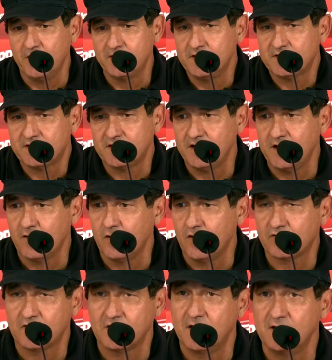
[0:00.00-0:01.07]
existe esse
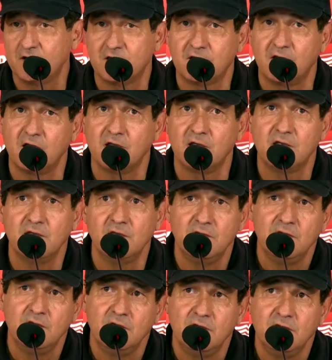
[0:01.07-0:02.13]
negócio, né, de que tem,
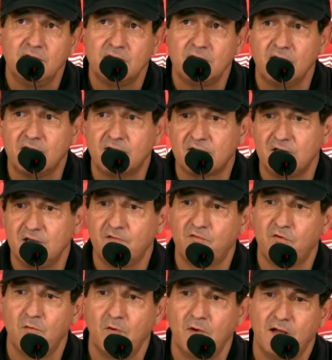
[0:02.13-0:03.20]
tem que se
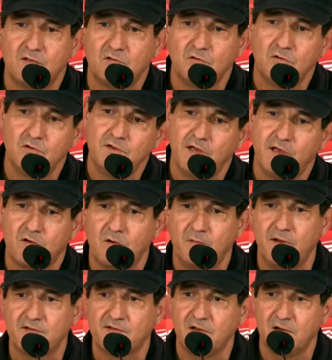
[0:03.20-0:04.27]
reformular tudo e aí
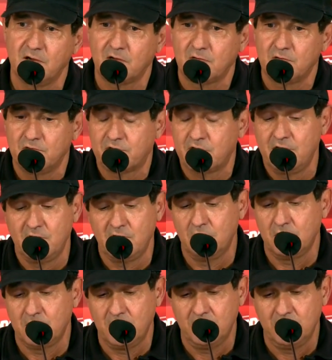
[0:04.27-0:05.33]
começa com o
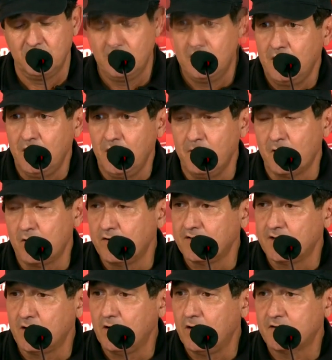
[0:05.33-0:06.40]
treinador, né? É uma
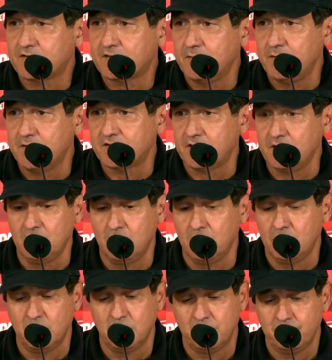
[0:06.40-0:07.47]
coisa nossa, mas que
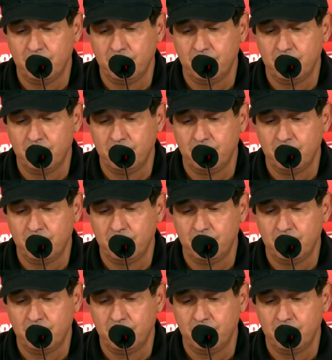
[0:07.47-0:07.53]
não